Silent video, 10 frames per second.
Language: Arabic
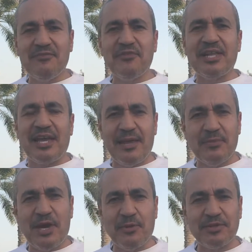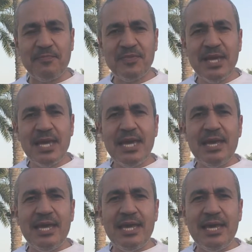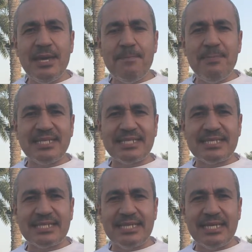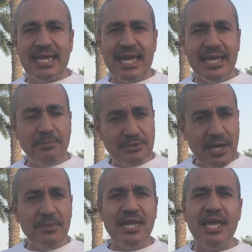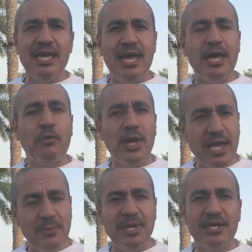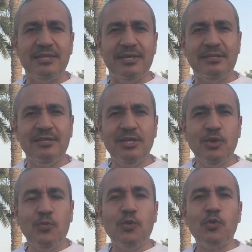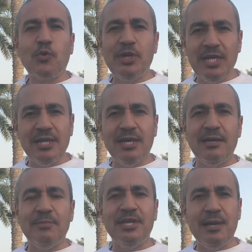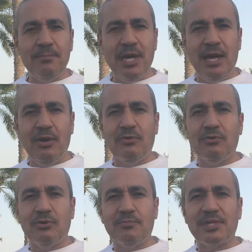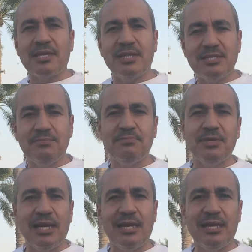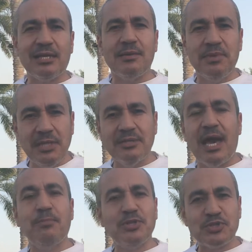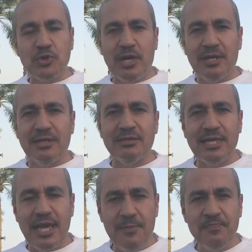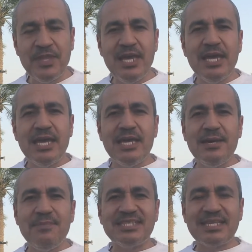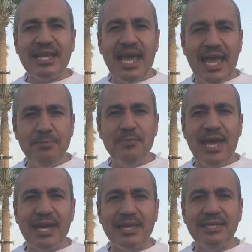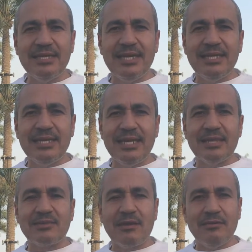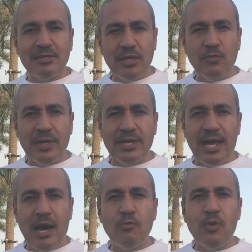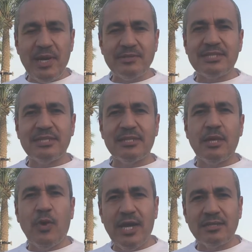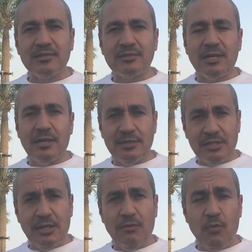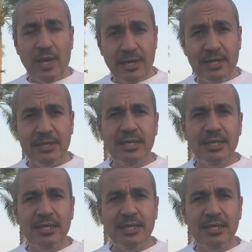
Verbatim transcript: في الكلام دوت آه، بس هي برغم ان هي هوايه جميله جدا وكلنا بنحبها وبتجتذب الكبير قبل الصغير لها آه، بس انا حابب اكد ان الطيارات الورق او ممارسه هوايه الطيارات الورق